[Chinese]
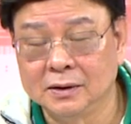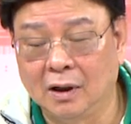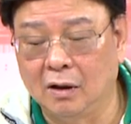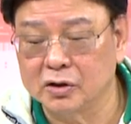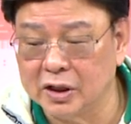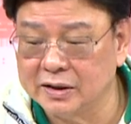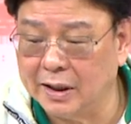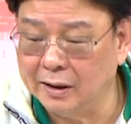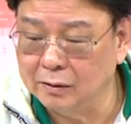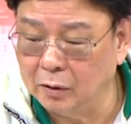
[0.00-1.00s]
好，现
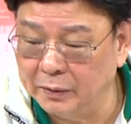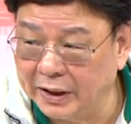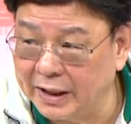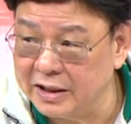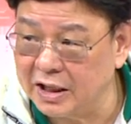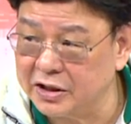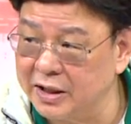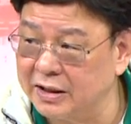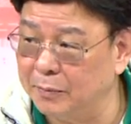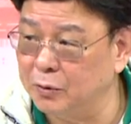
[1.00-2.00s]
在我们来看一下，现在